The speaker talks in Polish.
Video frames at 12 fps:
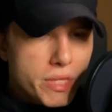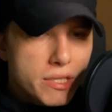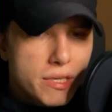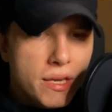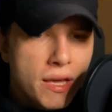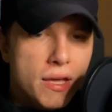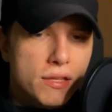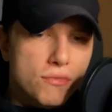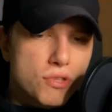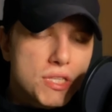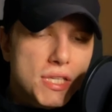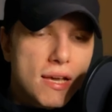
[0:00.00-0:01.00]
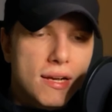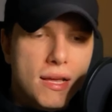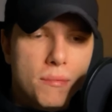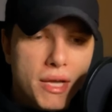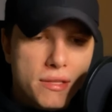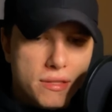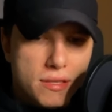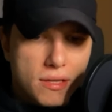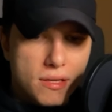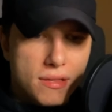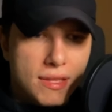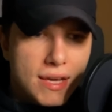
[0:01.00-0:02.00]
i te wszystkie
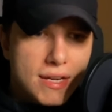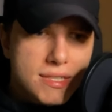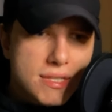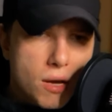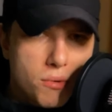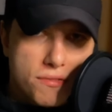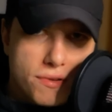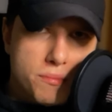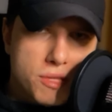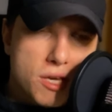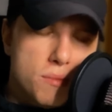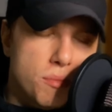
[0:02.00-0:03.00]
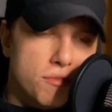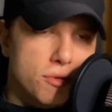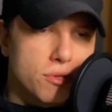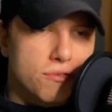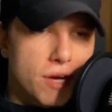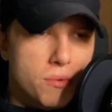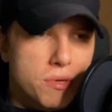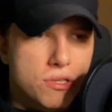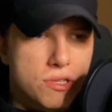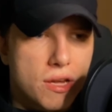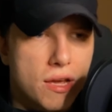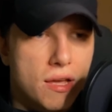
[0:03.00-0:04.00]
elementy narastały we mnie i powodowały,
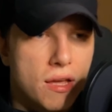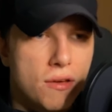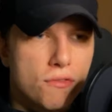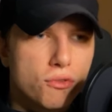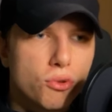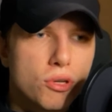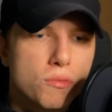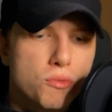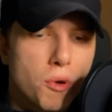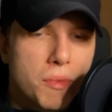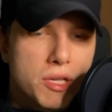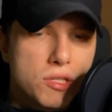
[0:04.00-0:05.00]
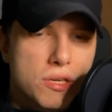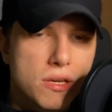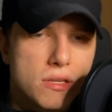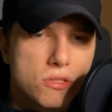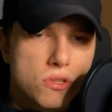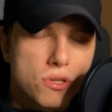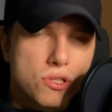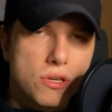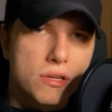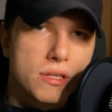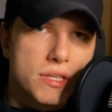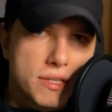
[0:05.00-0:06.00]
że w którymś momencie coś
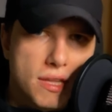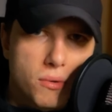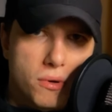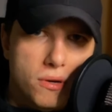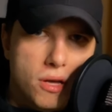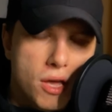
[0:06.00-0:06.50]
kliknęło.